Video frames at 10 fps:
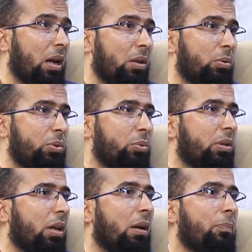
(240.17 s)
أهل
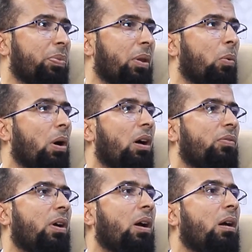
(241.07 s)
سوريا
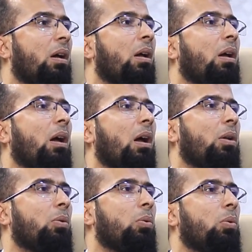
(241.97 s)
وقف
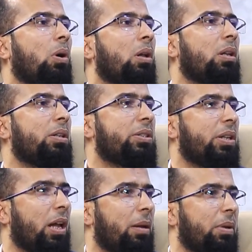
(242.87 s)
أهل
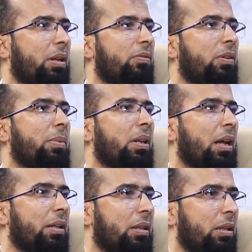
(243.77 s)
الإسلام في
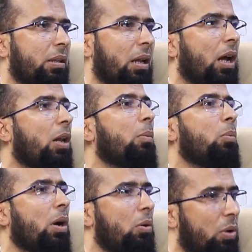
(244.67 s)
بلاد
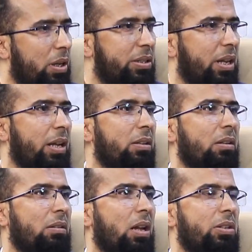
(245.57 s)
العالم وأهل غزة
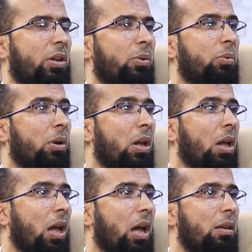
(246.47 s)
أيضا ناصروا
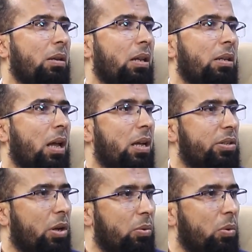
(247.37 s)

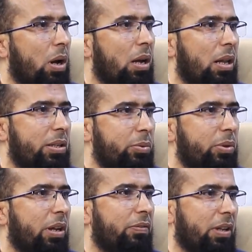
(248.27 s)
ناصروا أهل
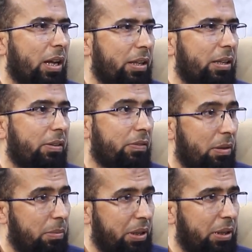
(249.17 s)
سوريا في هذه
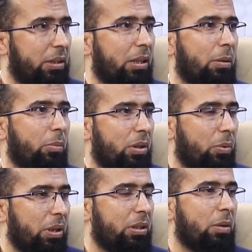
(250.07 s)
في محنتهم
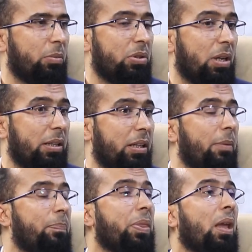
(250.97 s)
وثورتهم
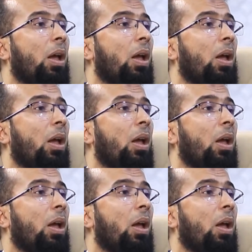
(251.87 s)
وجهادهم